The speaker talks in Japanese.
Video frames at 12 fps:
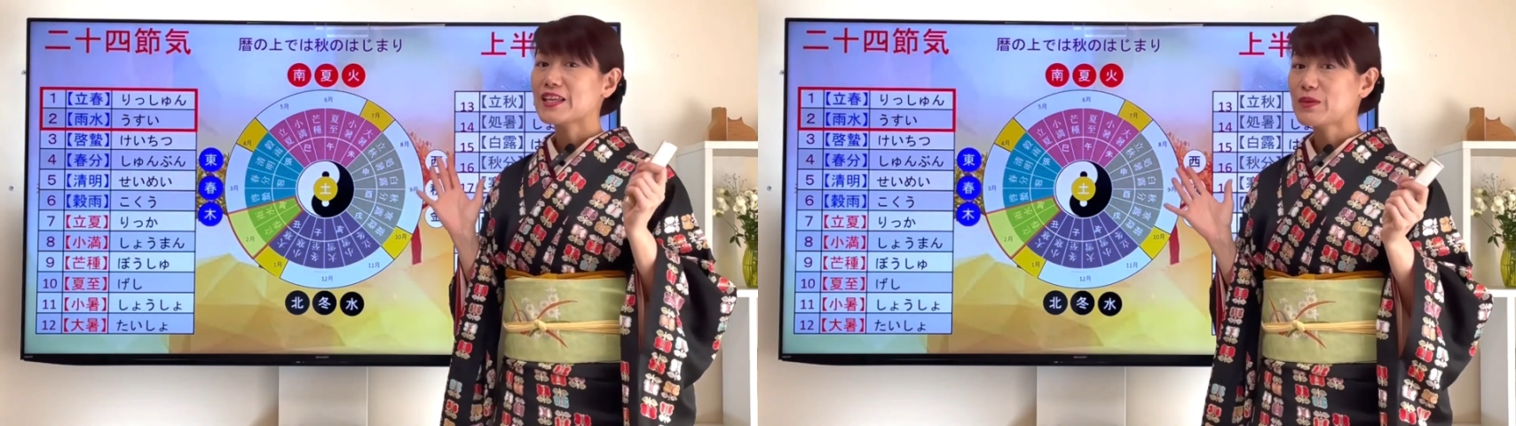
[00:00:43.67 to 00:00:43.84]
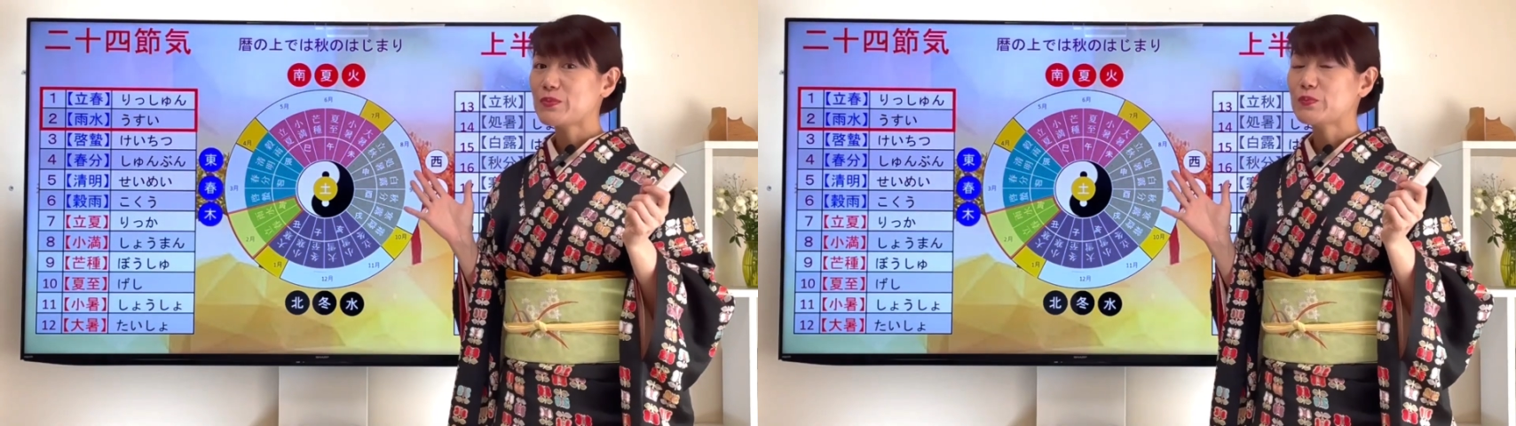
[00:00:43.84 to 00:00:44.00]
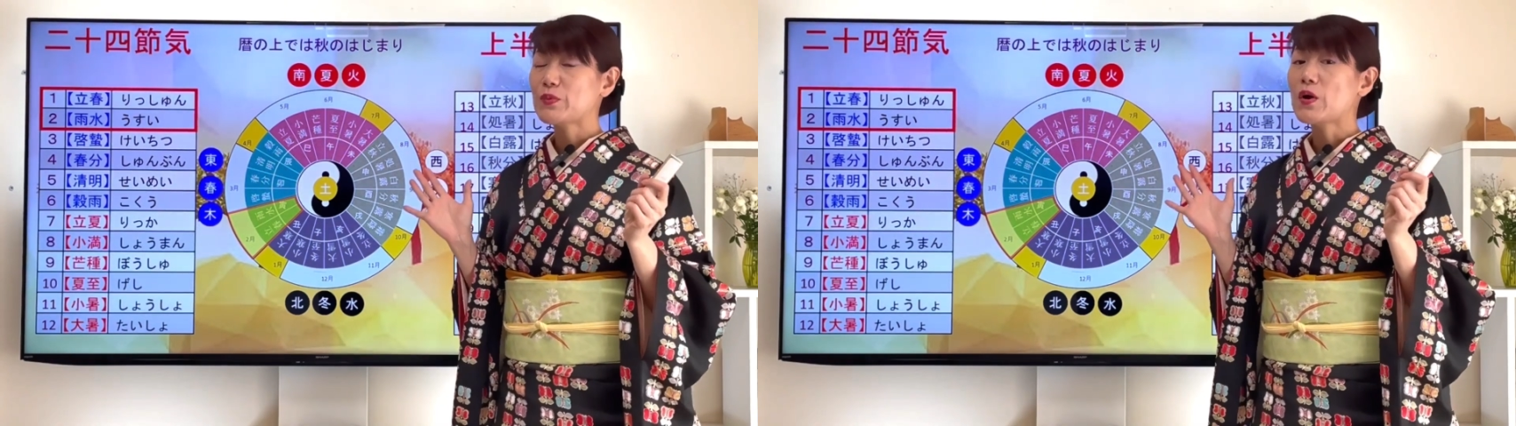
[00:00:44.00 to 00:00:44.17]

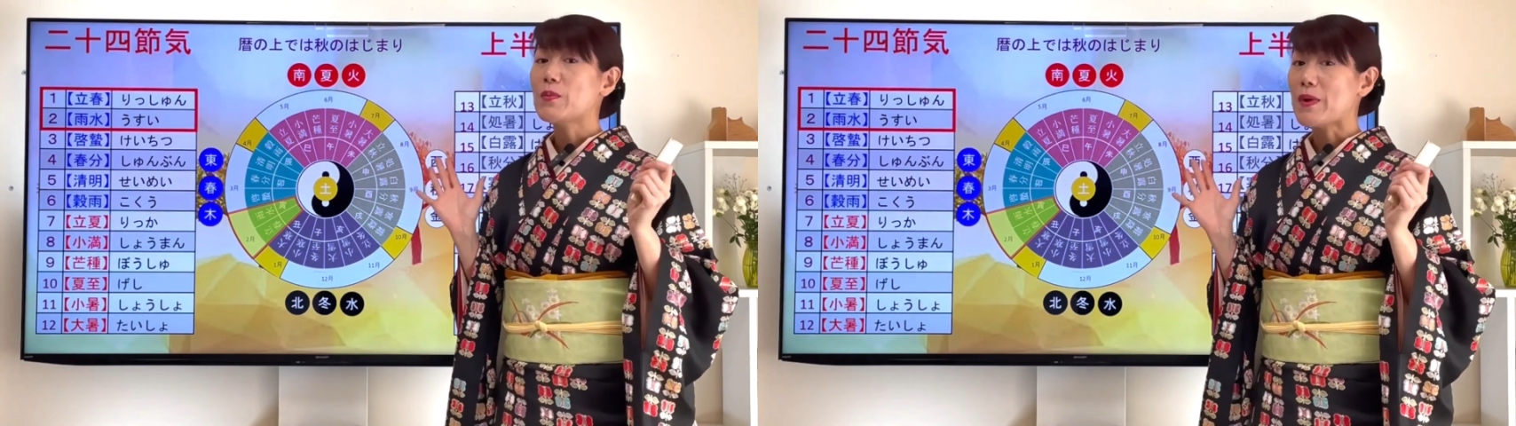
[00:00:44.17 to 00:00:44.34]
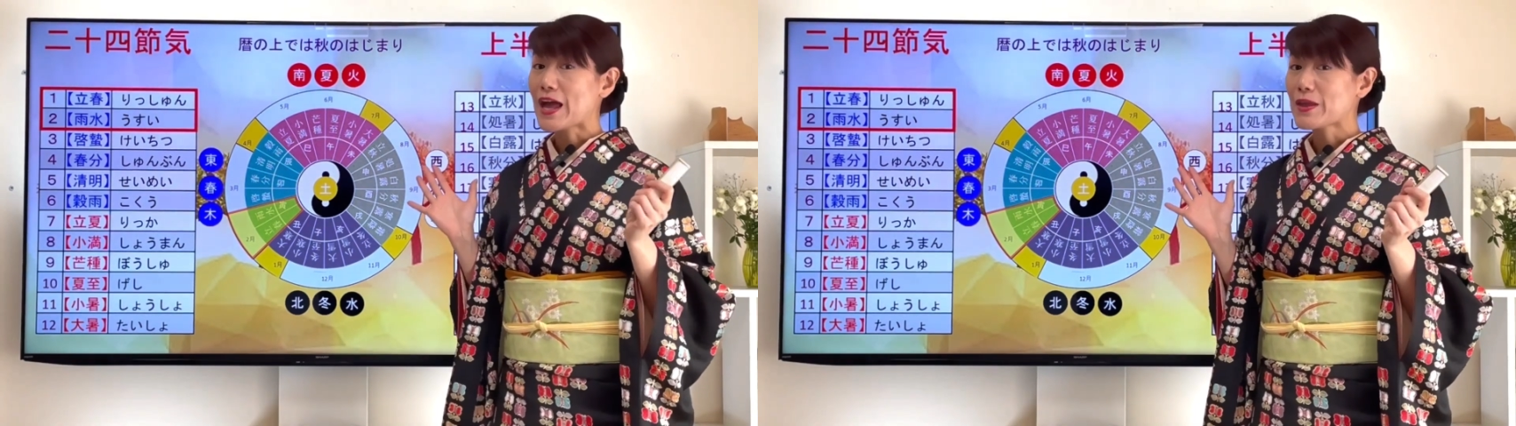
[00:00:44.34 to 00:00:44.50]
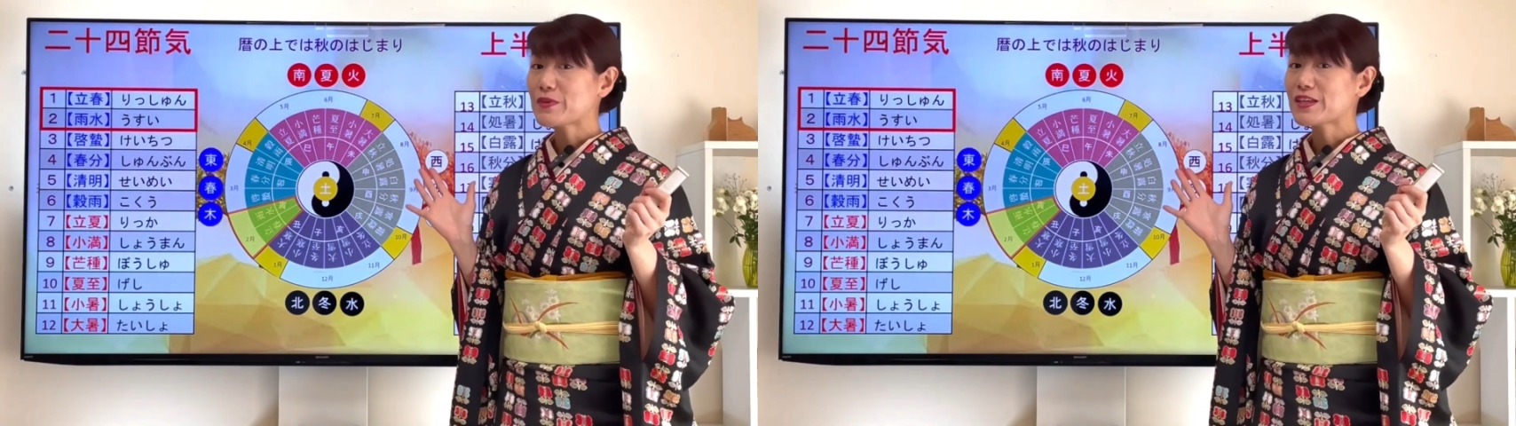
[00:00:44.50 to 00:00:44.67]
気分も
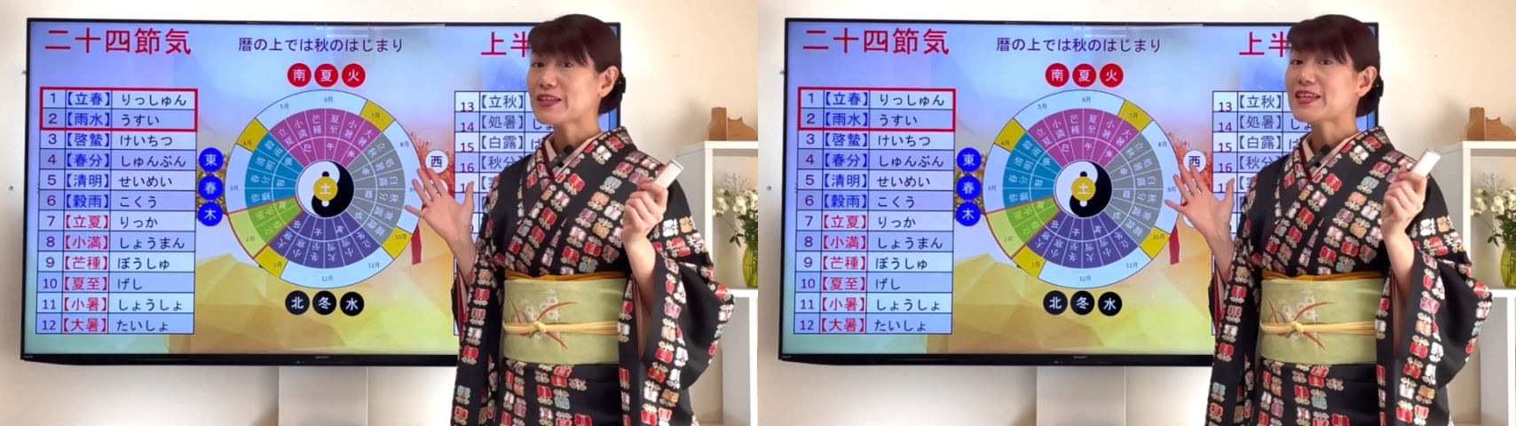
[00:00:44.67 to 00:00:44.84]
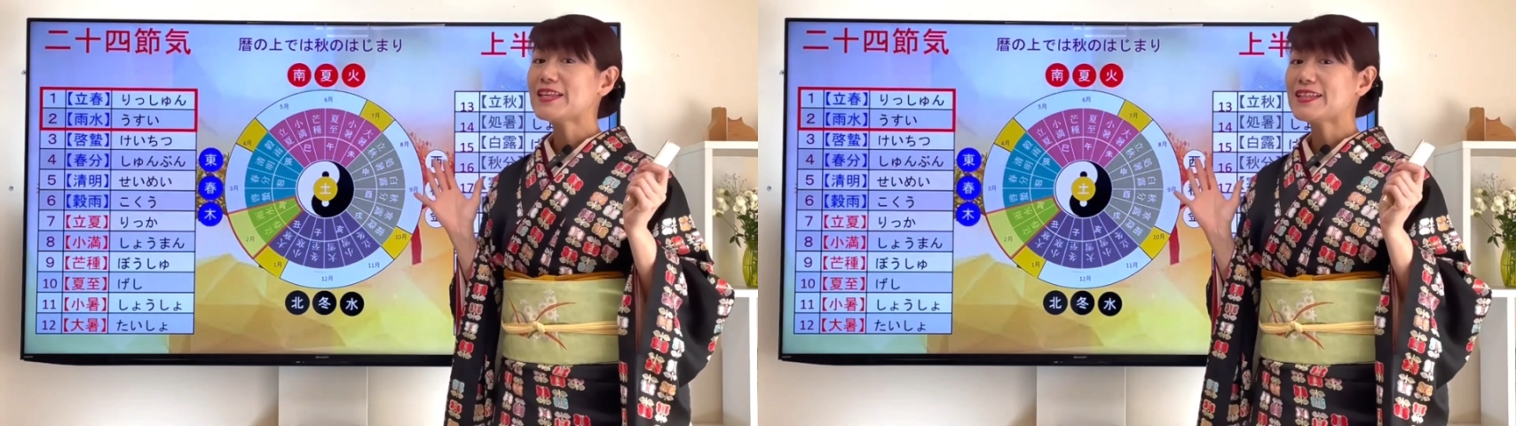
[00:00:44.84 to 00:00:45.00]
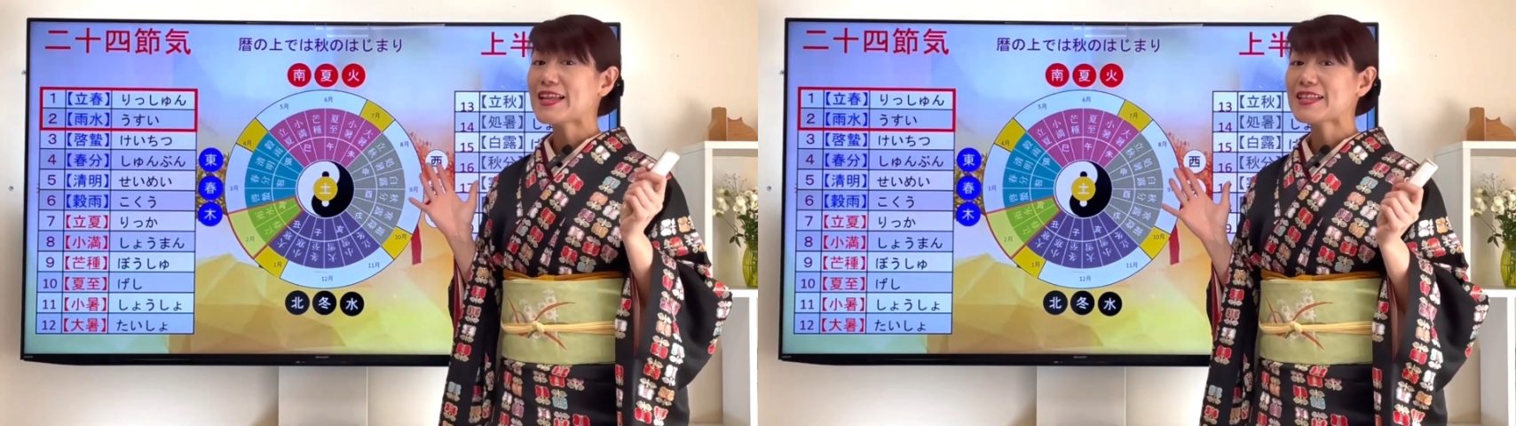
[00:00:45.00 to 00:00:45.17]
前向き
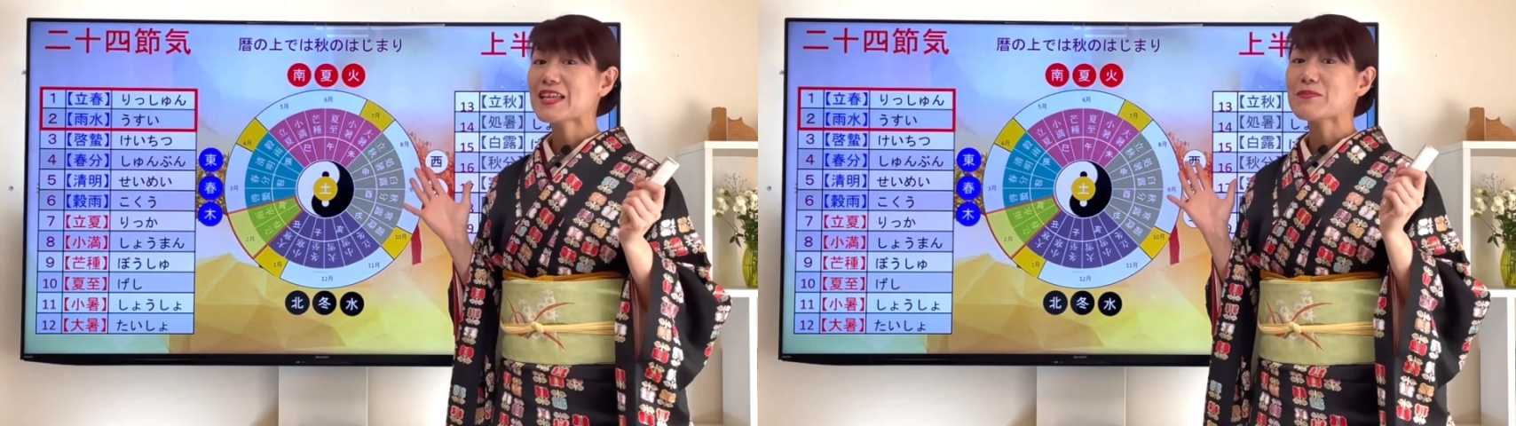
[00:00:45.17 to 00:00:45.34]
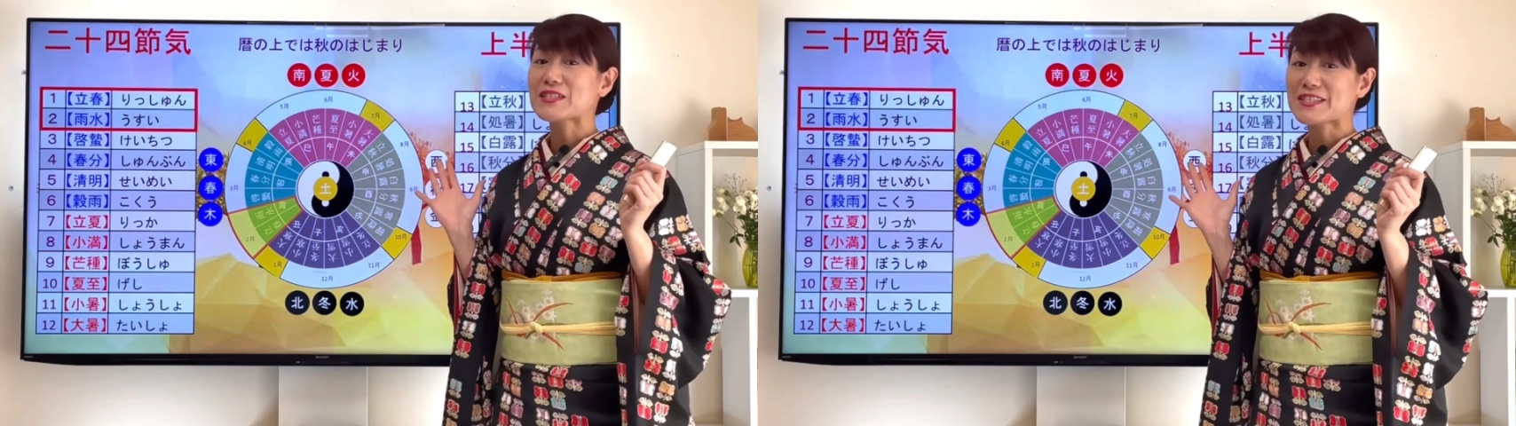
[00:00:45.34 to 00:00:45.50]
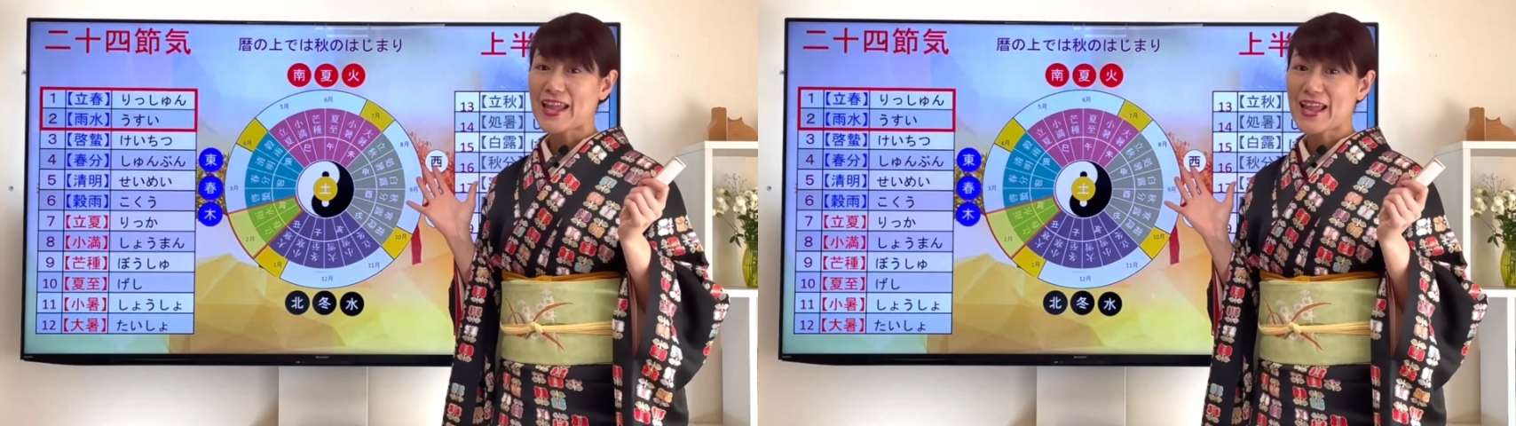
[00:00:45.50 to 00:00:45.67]
になってき
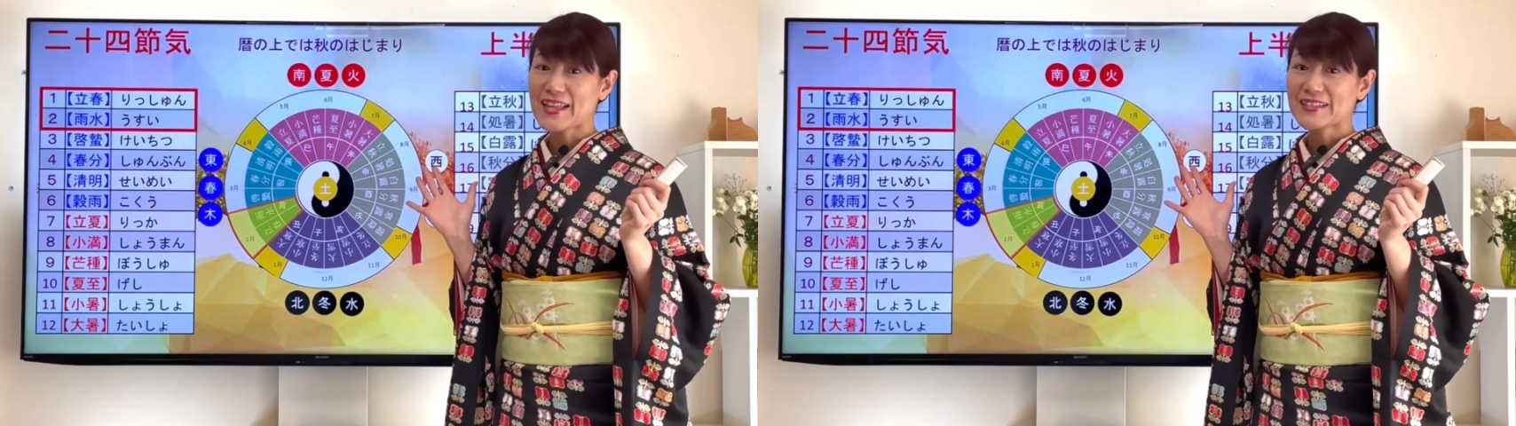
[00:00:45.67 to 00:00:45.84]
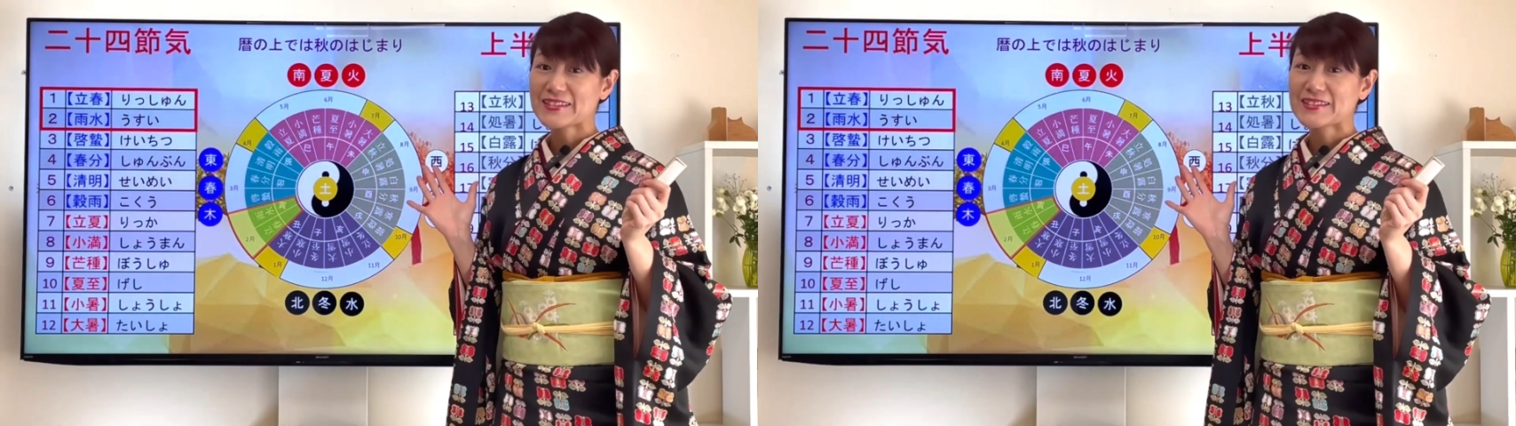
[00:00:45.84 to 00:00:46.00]
ますね。